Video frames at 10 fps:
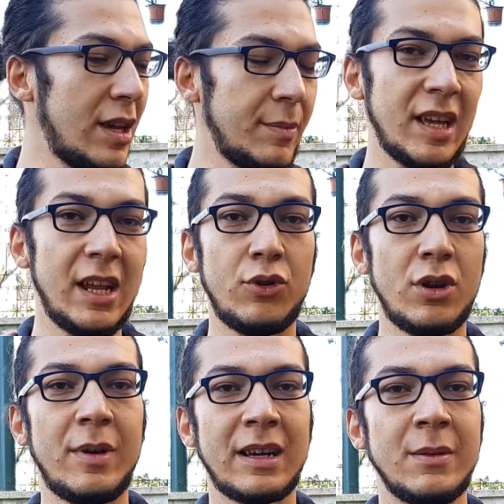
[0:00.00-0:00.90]
hem
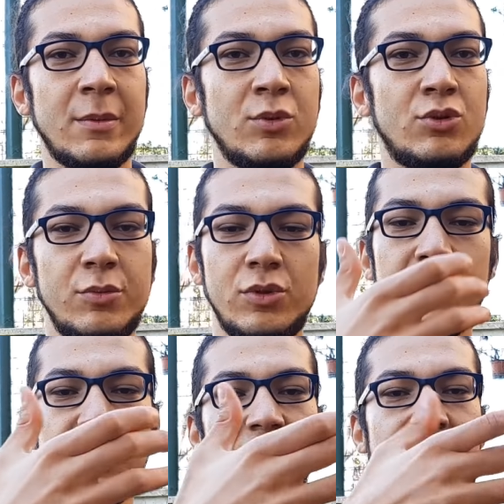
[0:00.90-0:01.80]
telefona bak gibi bir durum yok.
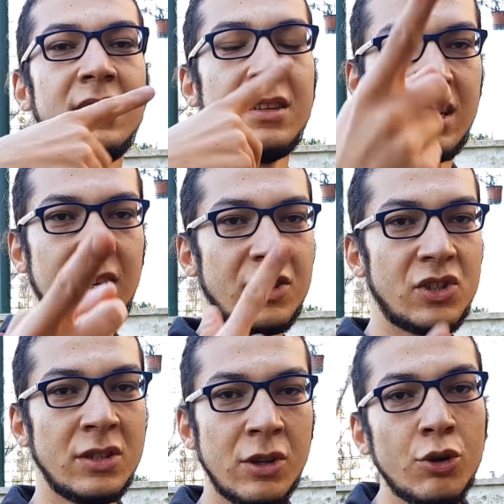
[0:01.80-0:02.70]
Çektiğin anda
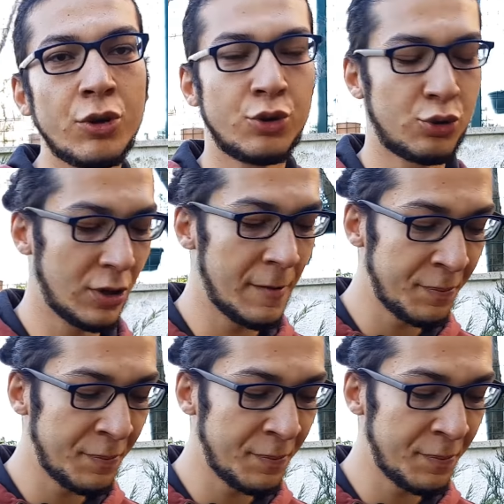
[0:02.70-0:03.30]
karşında görüyorsun.